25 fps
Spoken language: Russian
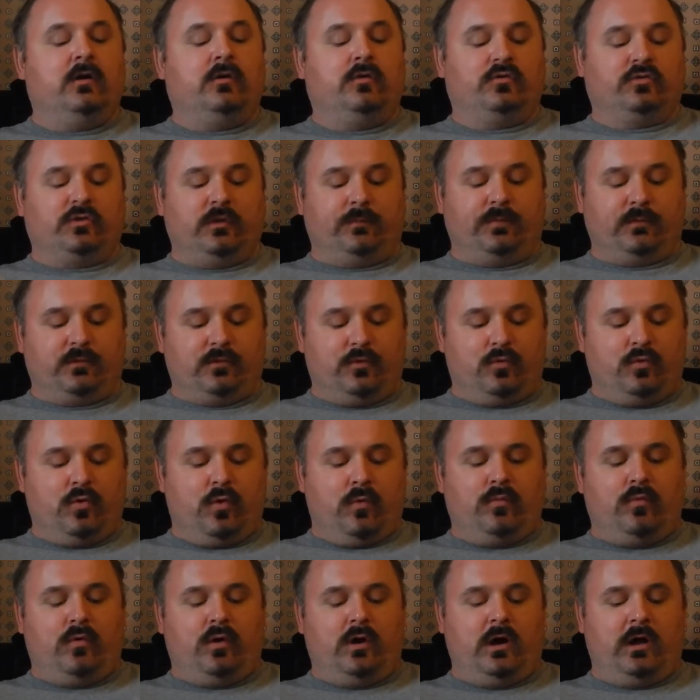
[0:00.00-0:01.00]
уже по
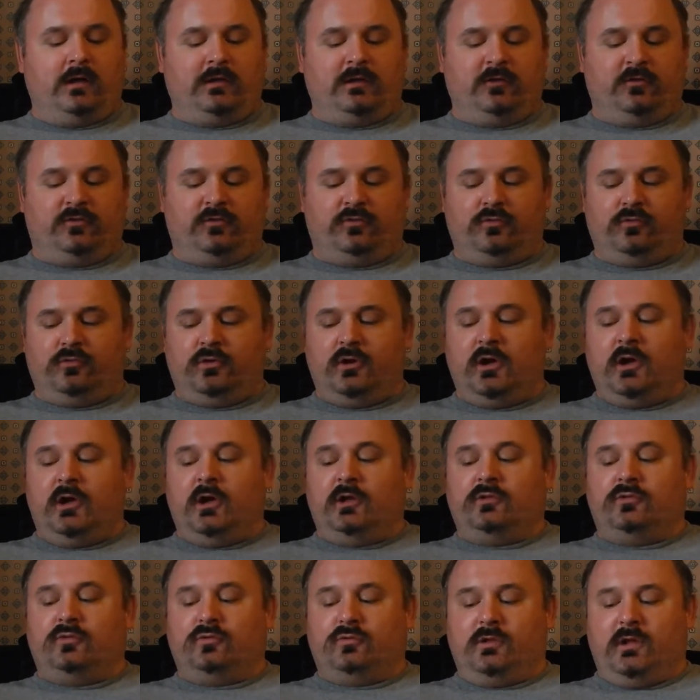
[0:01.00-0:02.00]
другому адресу,
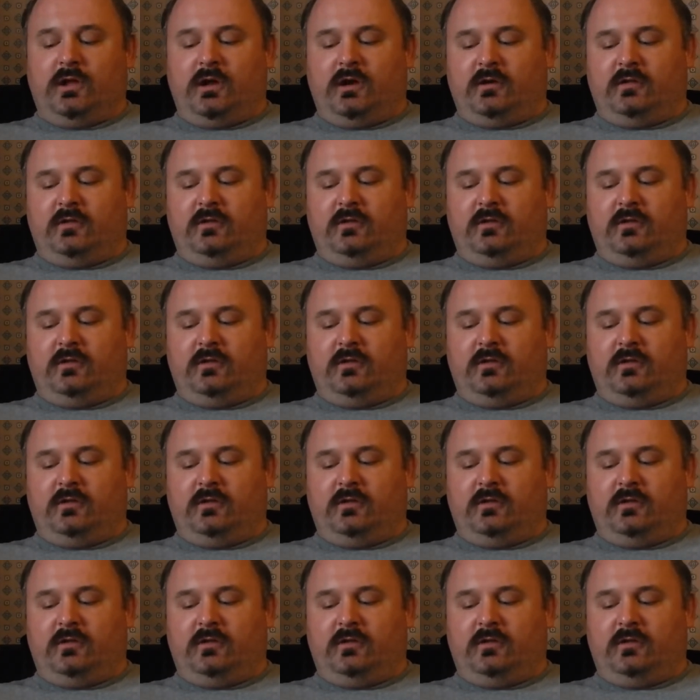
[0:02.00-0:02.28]
туда,